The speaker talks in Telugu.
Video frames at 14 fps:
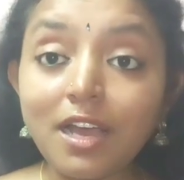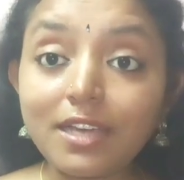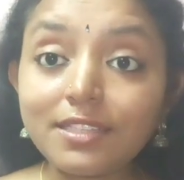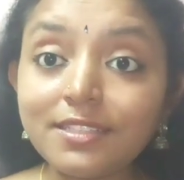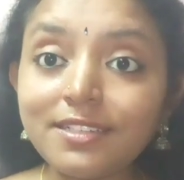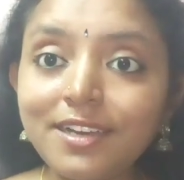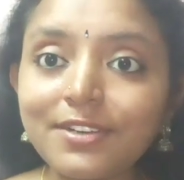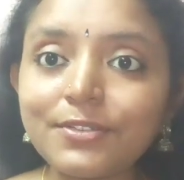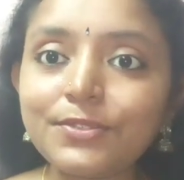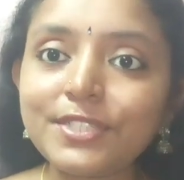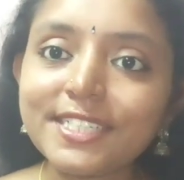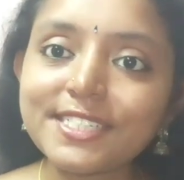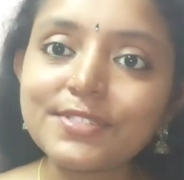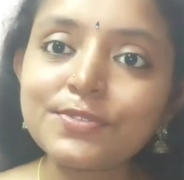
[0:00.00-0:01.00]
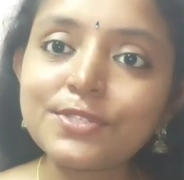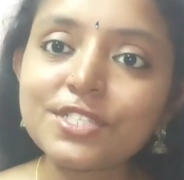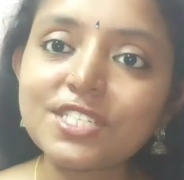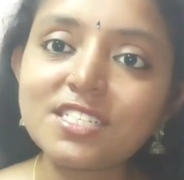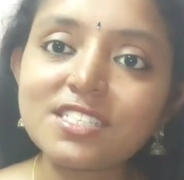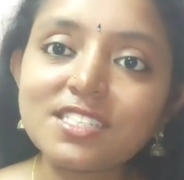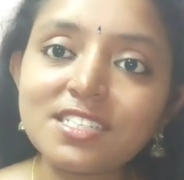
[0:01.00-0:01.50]
అది నాకు నీరసం
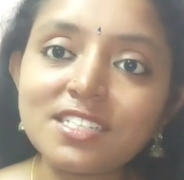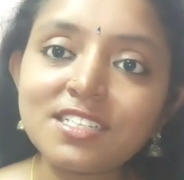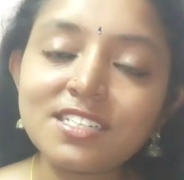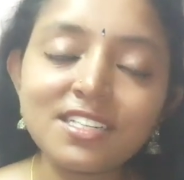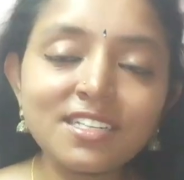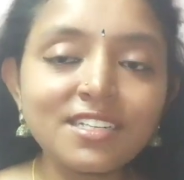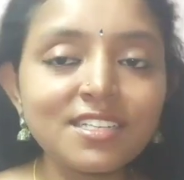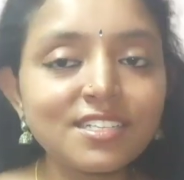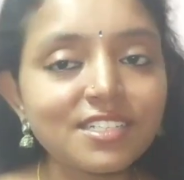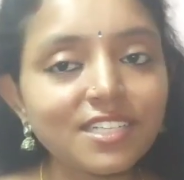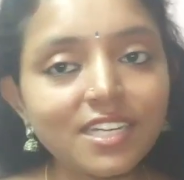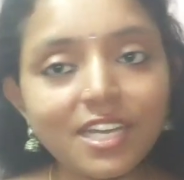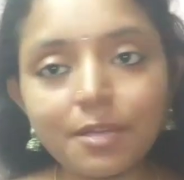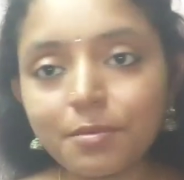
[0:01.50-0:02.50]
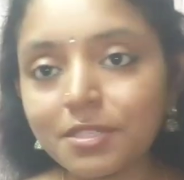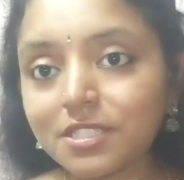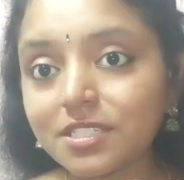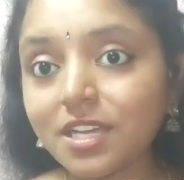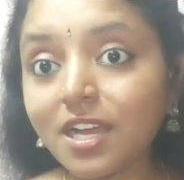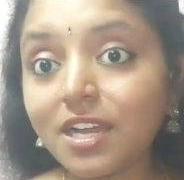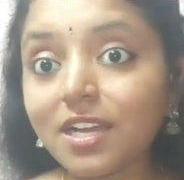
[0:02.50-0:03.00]
వచ్చేసి నేనే సిక్ అయిపోయాను
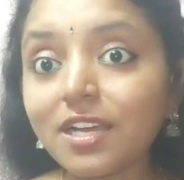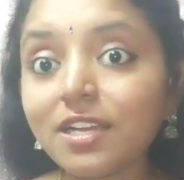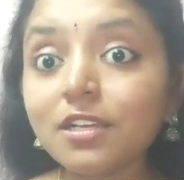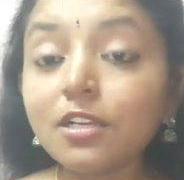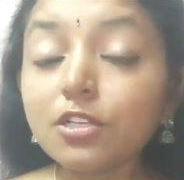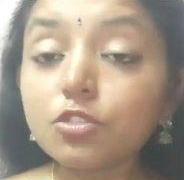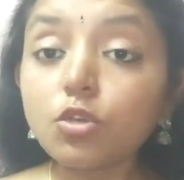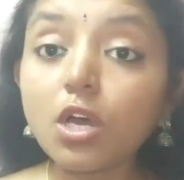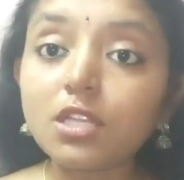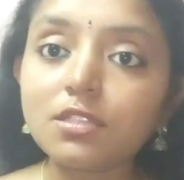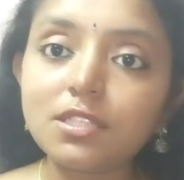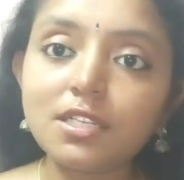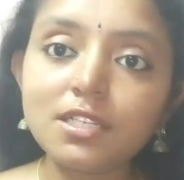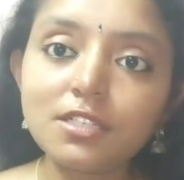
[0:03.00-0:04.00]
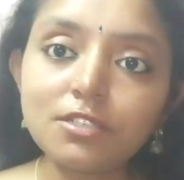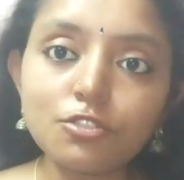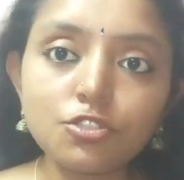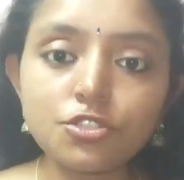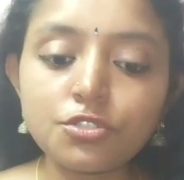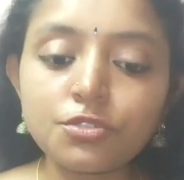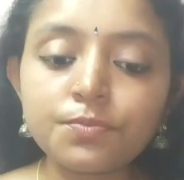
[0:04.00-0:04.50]
చాలా సో అందుకని
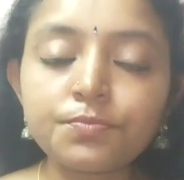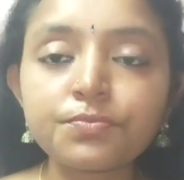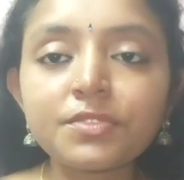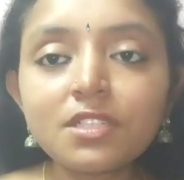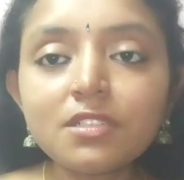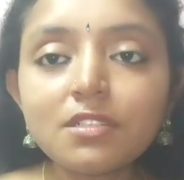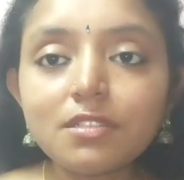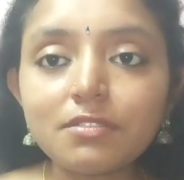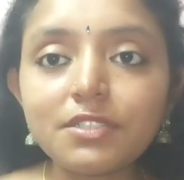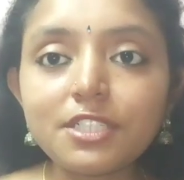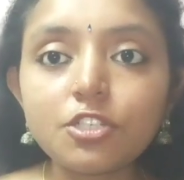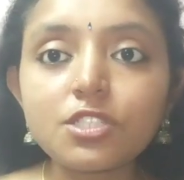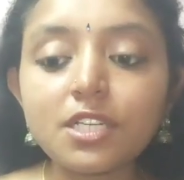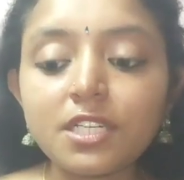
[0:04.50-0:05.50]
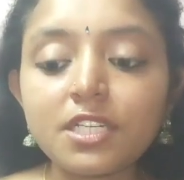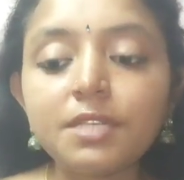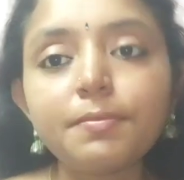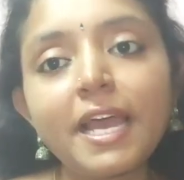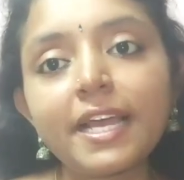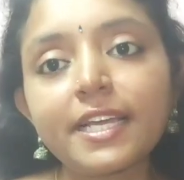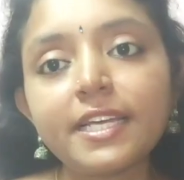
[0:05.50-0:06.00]
కొంచెం వీడియోస్ అన్నీ
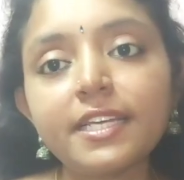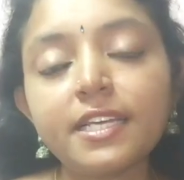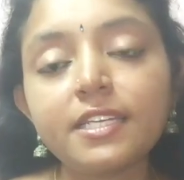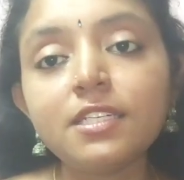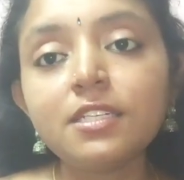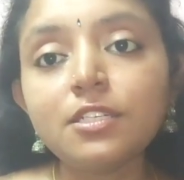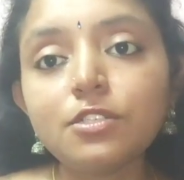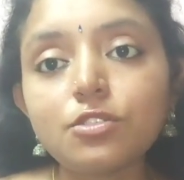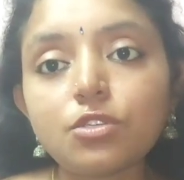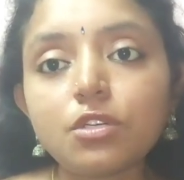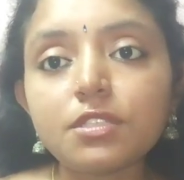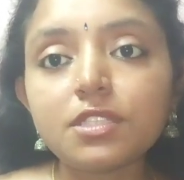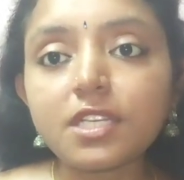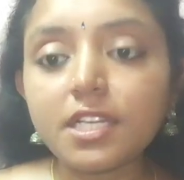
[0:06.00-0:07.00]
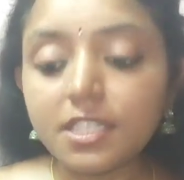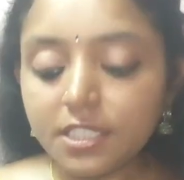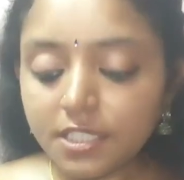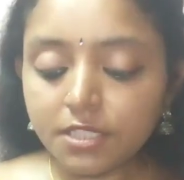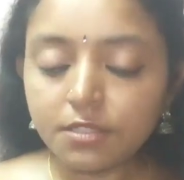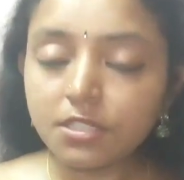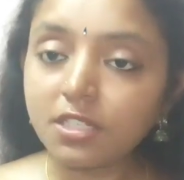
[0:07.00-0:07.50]
బ్యాక్ అయ్యాయి సో అందుకని
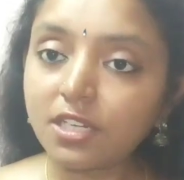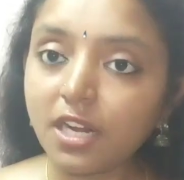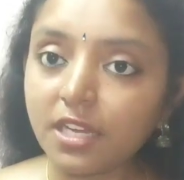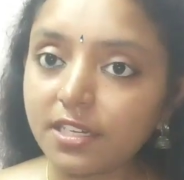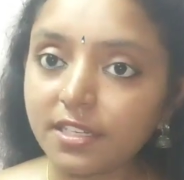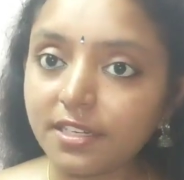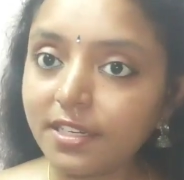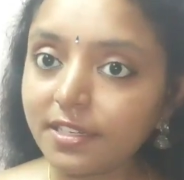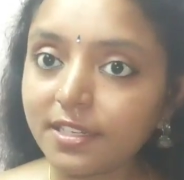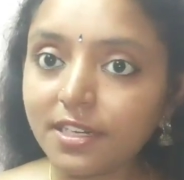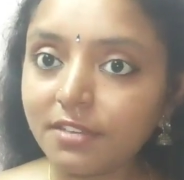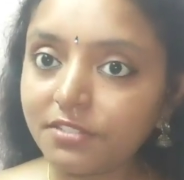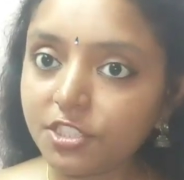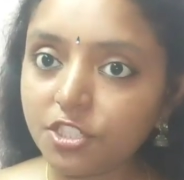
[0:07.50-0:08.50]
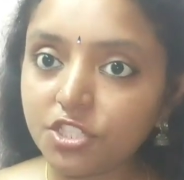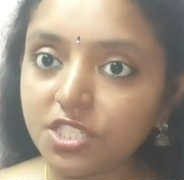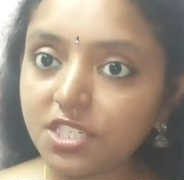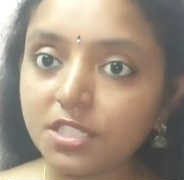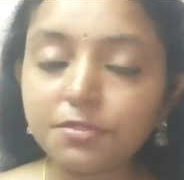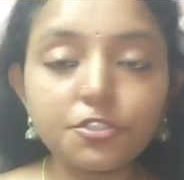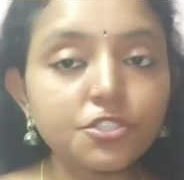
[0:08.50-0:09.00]
నేను ఇంకా నాకు రెగ్యులర్గా నా వీడియోస్
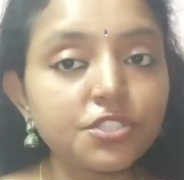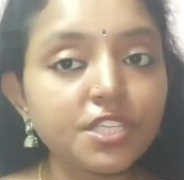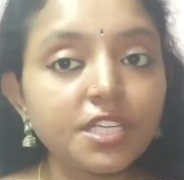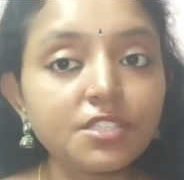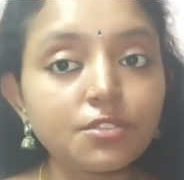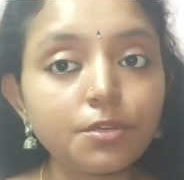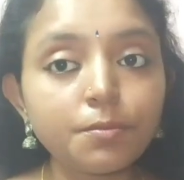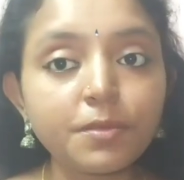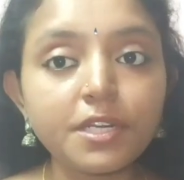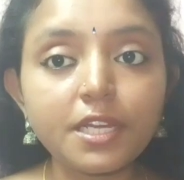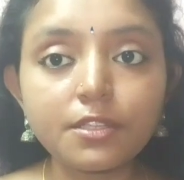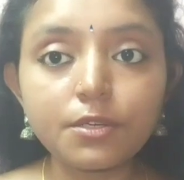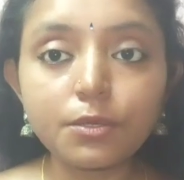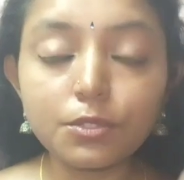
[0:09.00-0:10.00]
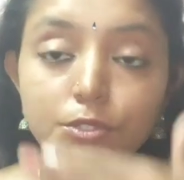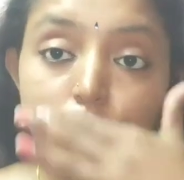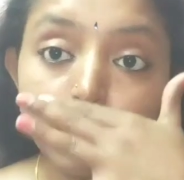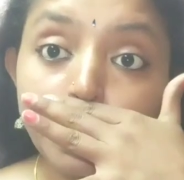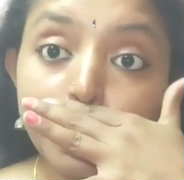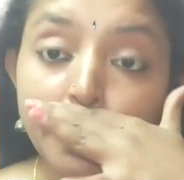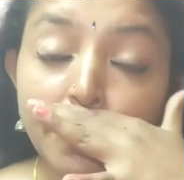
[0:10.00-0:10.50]
అన్నీ వస్తాయి సో మీరు అందరూ కొంచెం